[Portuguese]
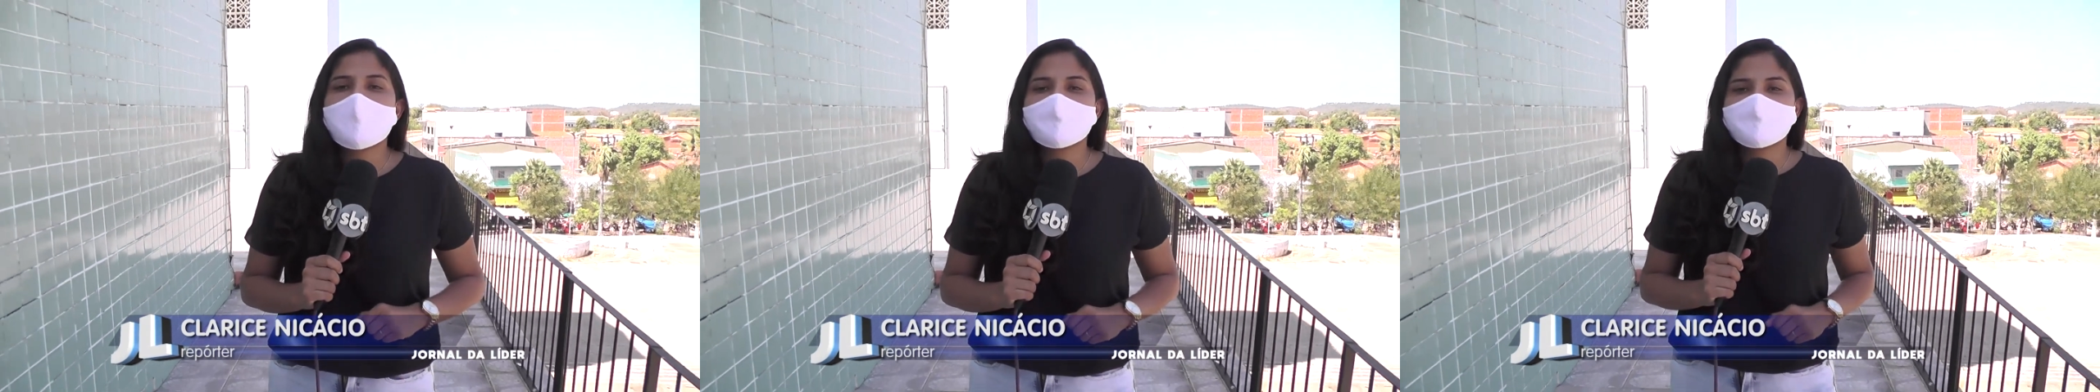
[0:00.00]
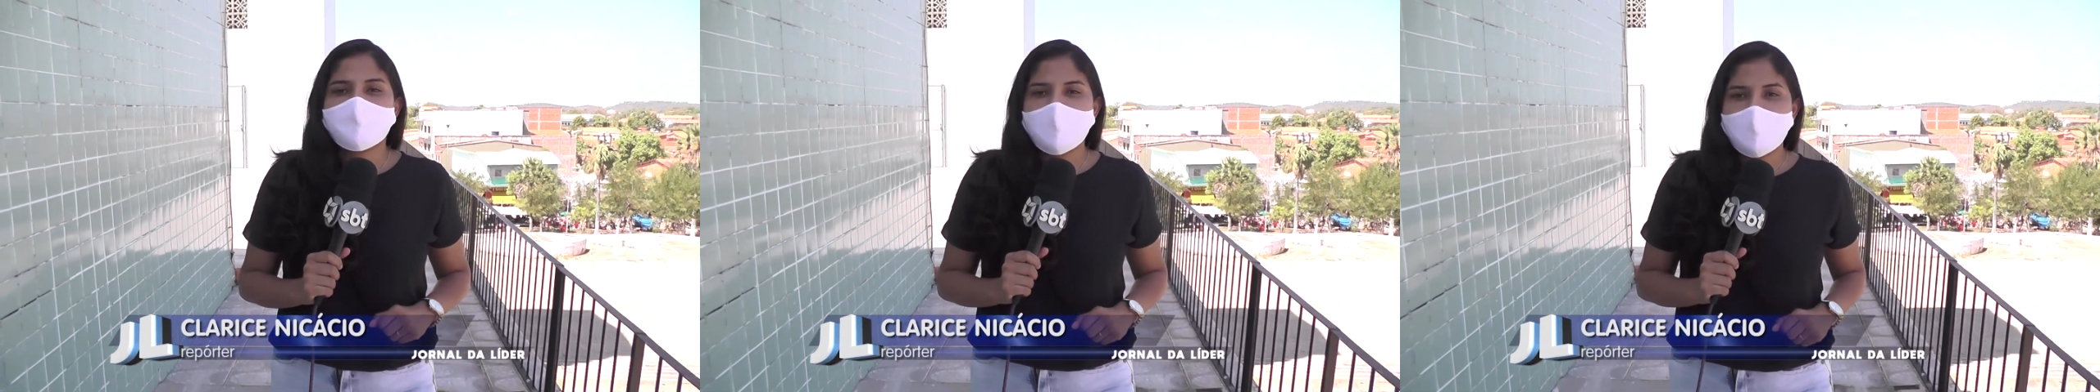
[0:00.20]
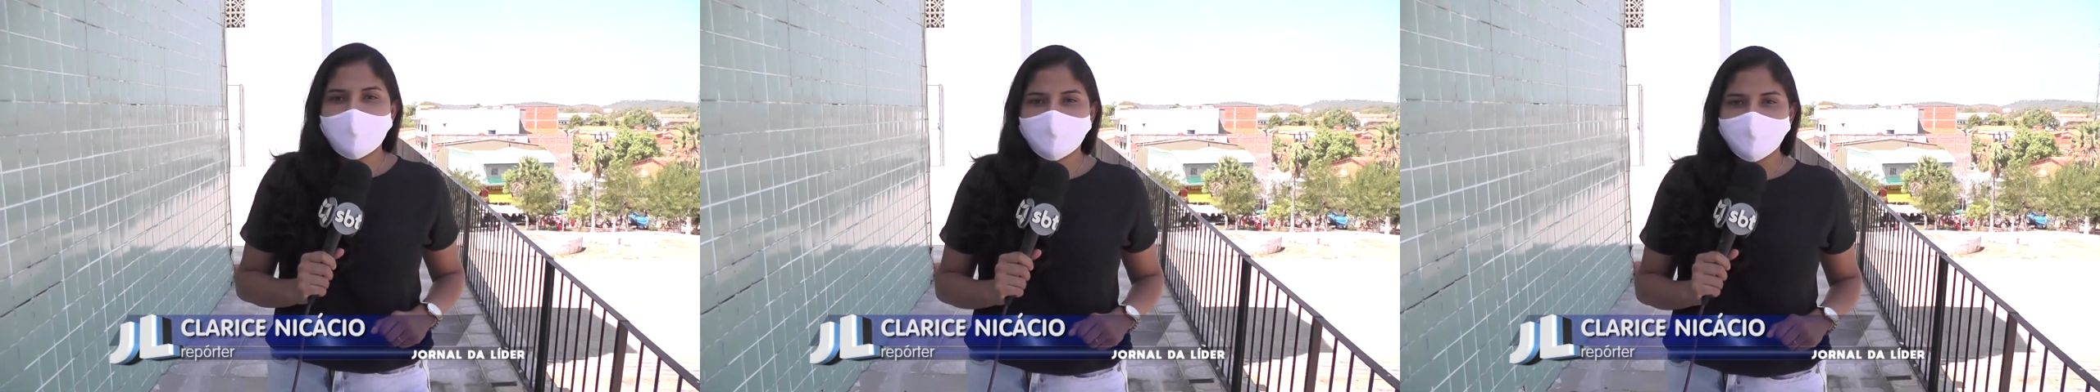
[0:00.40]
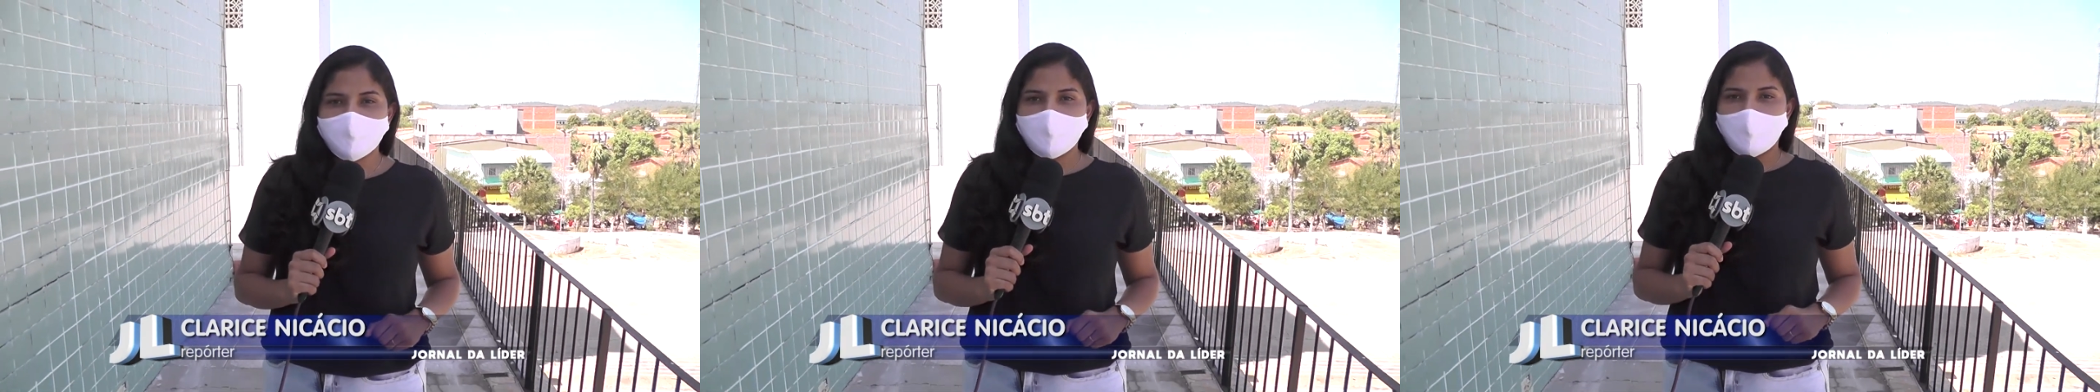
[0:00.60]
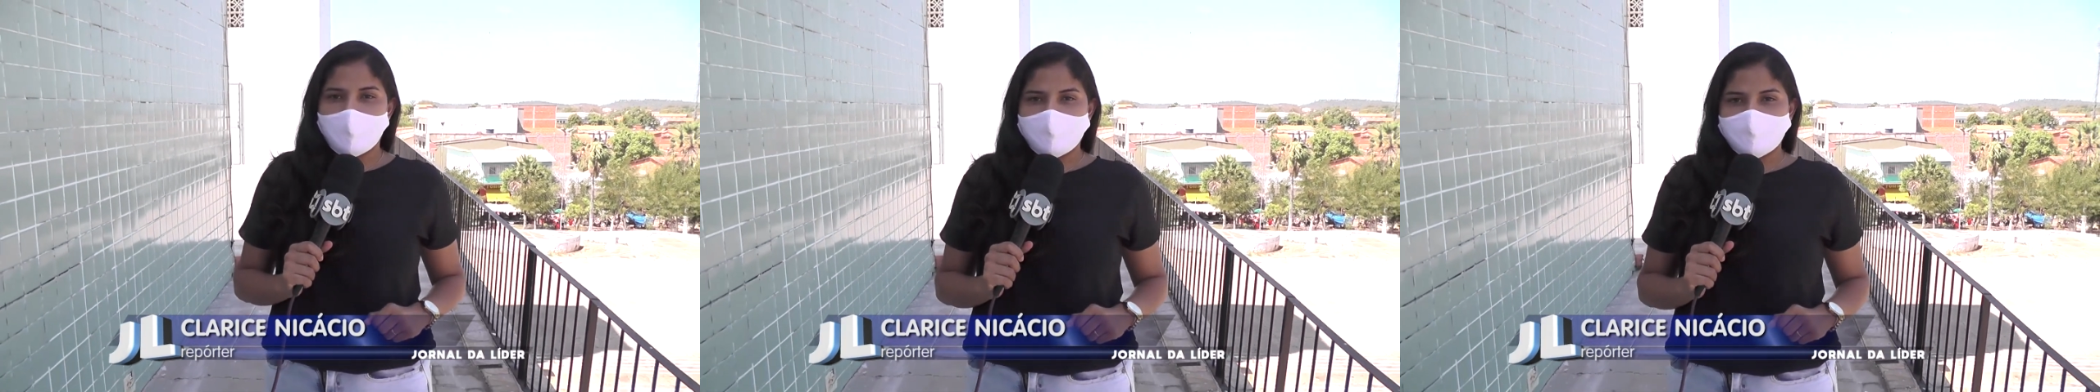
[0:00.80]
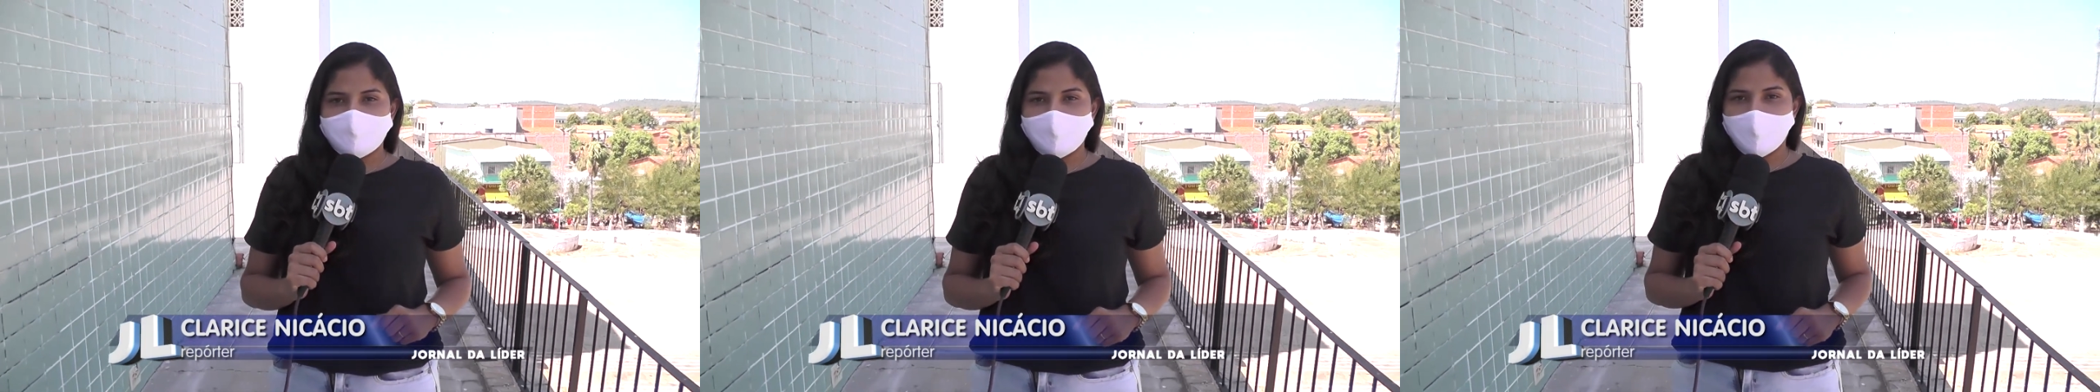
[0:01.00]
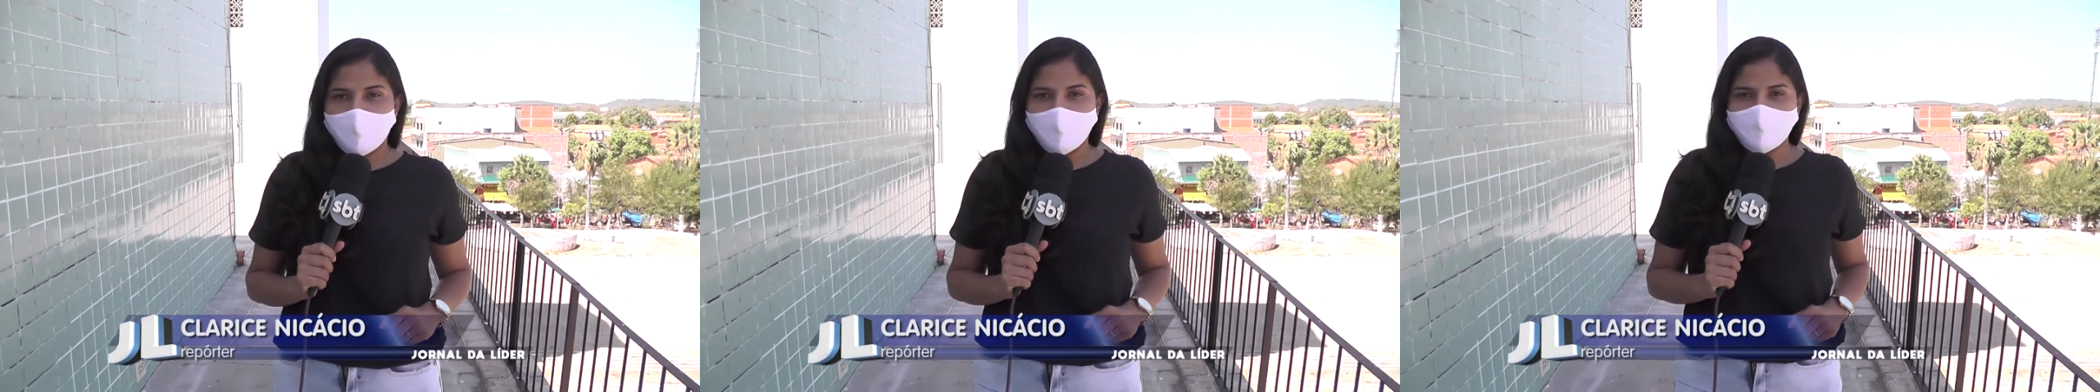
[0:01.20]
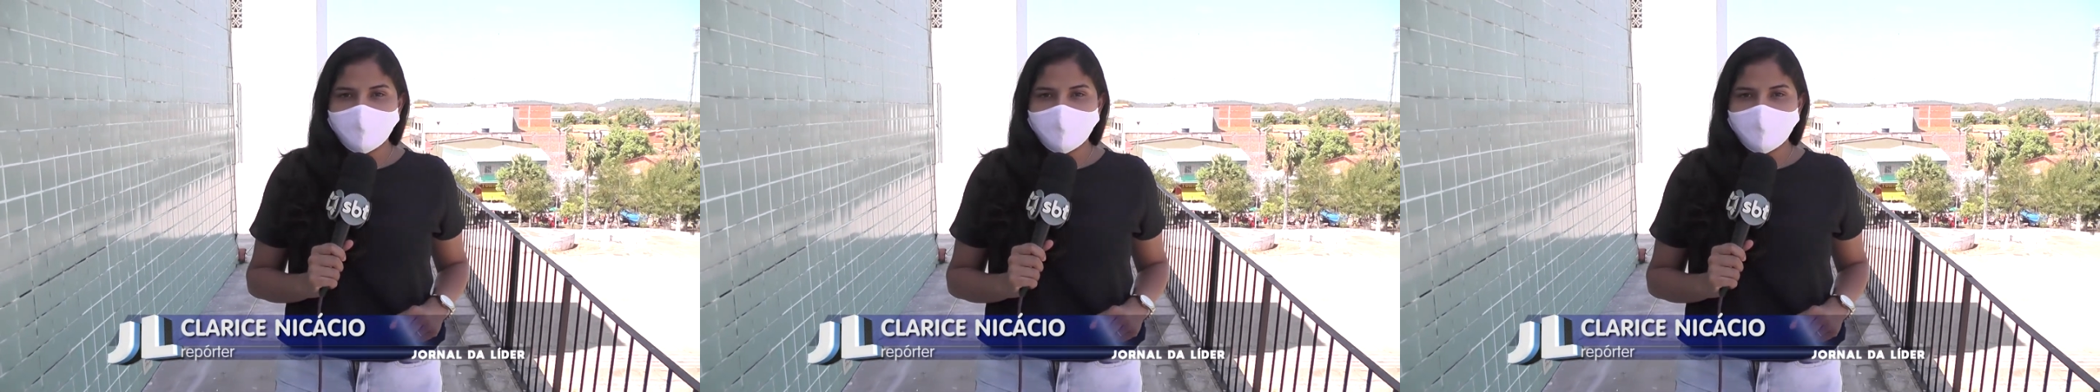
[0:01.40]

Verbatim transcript: aperto no coração.